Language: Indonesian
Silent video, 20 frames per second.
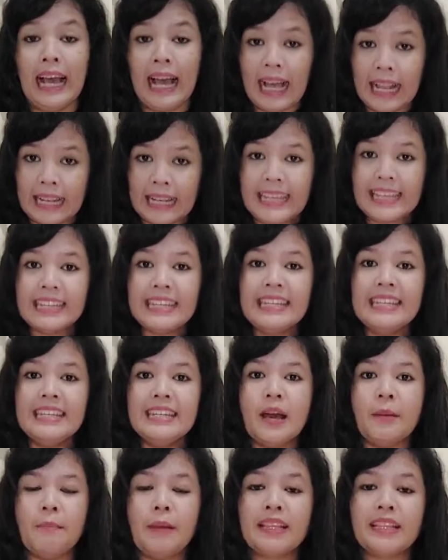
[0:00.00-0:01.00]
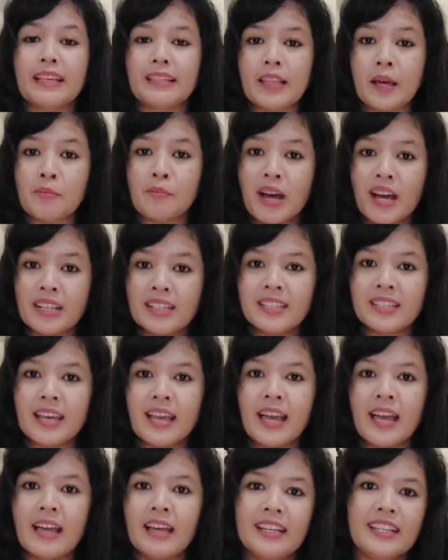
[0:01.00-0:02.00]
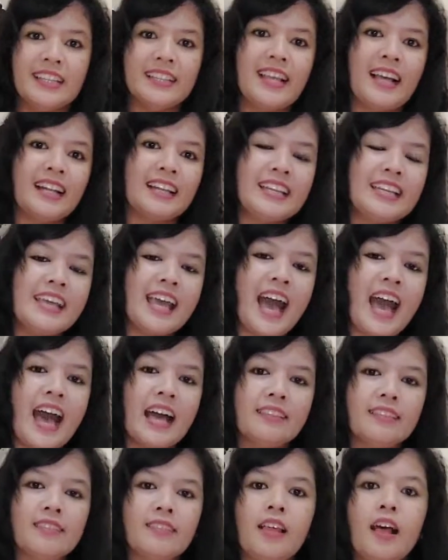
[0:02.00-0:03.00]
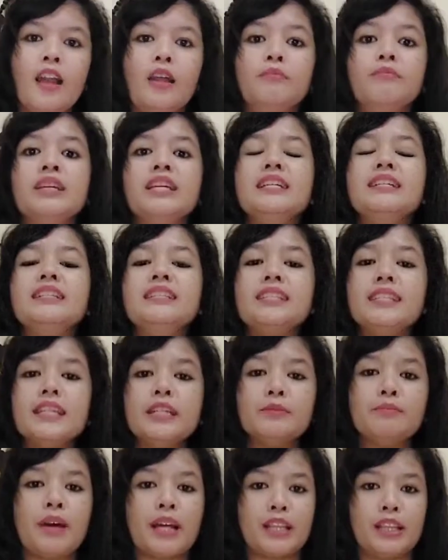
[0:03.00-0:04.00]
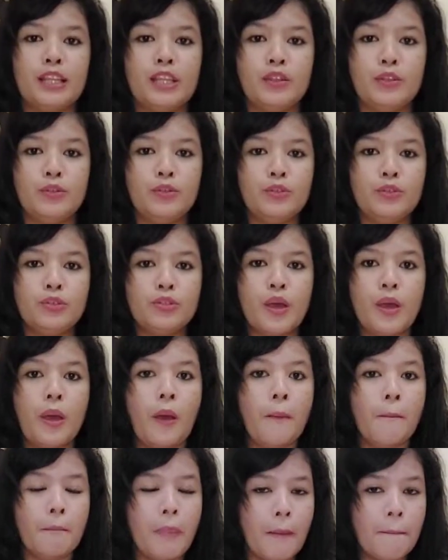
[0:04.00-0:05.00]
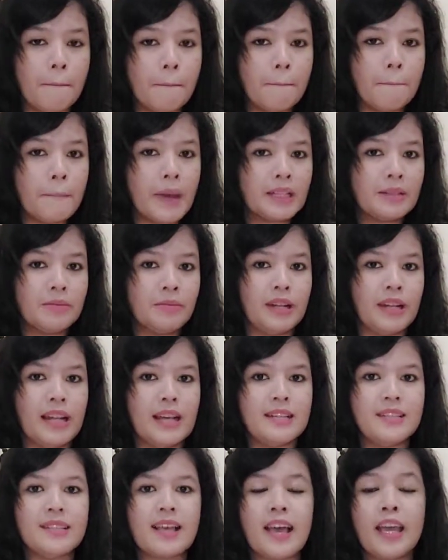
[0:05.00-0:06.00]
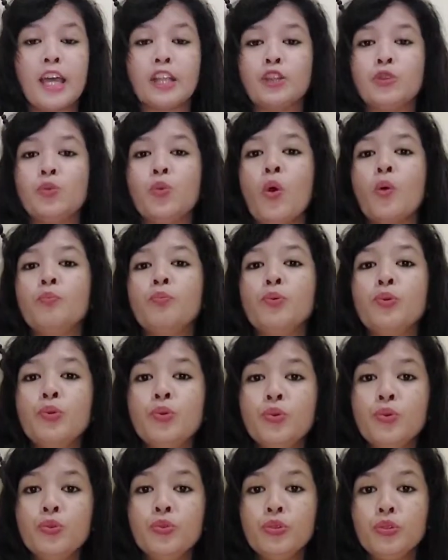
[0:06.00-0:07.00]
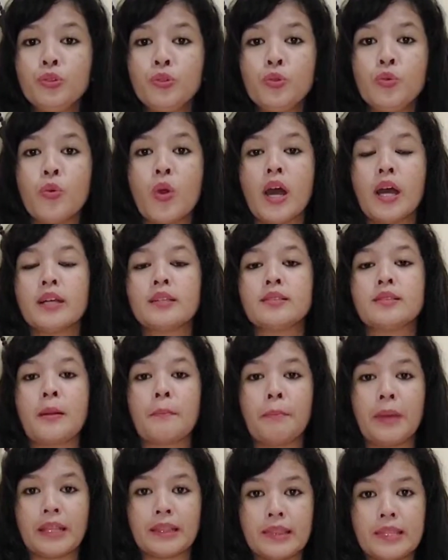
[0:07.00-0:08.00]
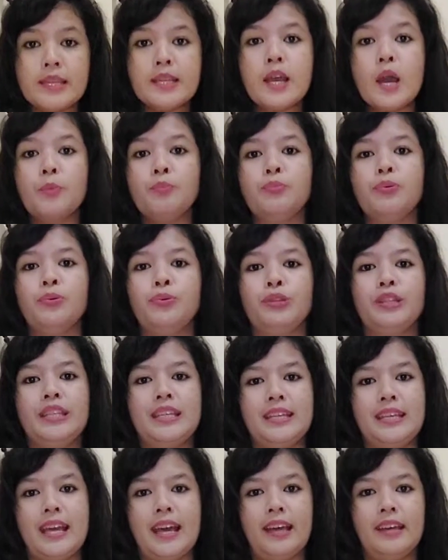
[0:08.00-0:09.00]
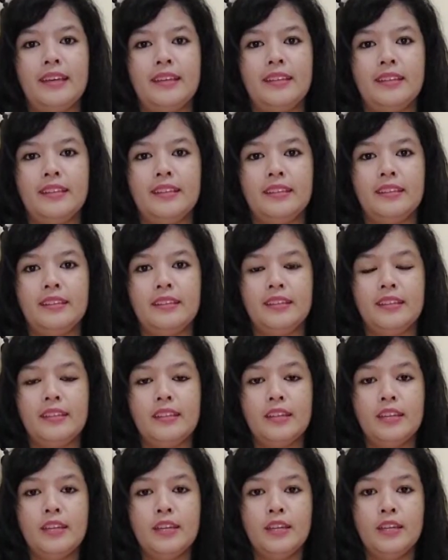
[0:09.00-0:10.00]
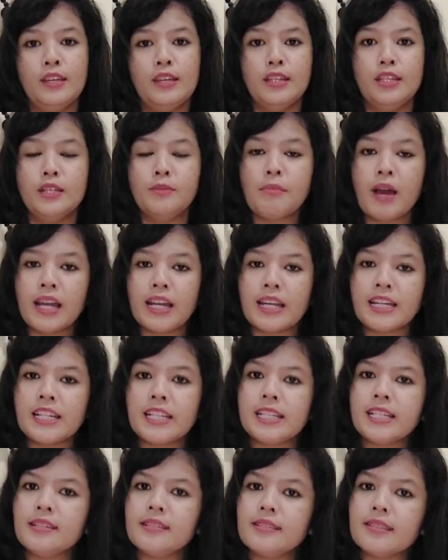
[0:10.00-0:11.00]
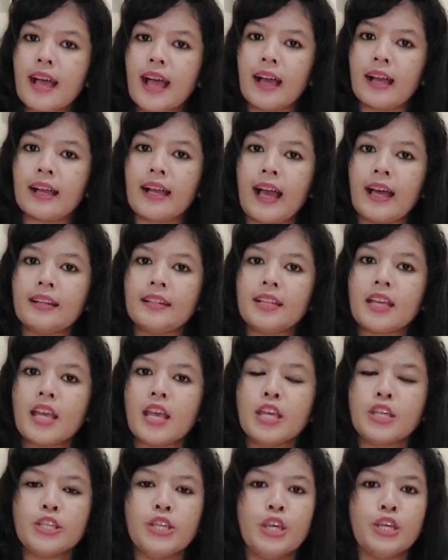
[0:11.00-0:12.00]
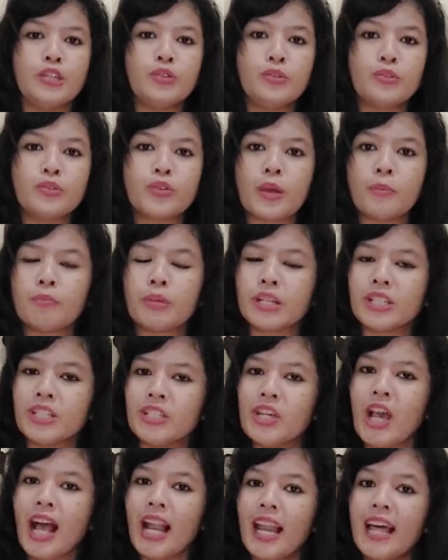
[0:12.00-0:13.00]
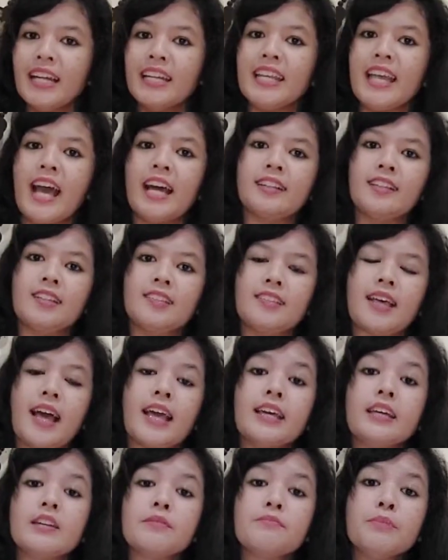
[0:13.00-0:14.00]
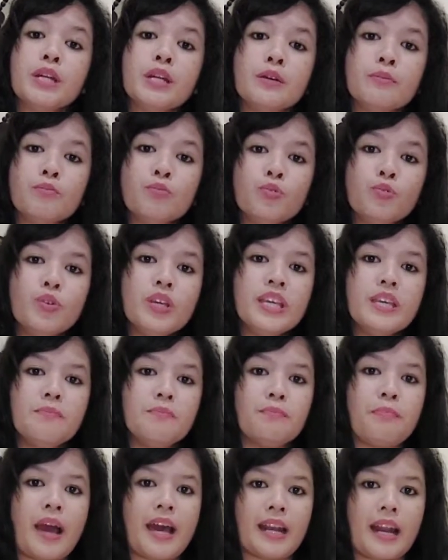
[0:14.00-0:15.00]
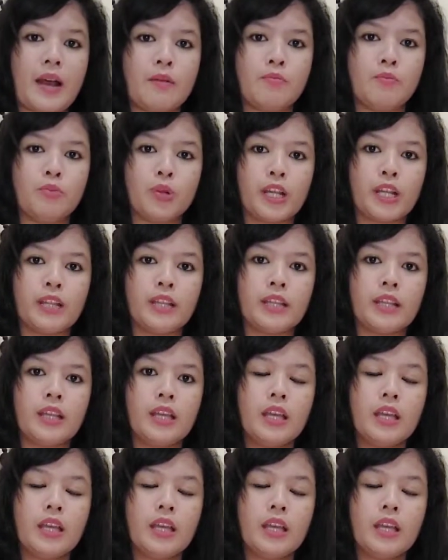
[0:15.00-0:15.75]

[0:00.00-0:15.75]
Hal ini dapat kita baca, kita lihat dalam Injil Matius bab 14 ayat 22 sampai 33. Di mana dikisahkan Yesus yang berjalan di atas air menemui para murid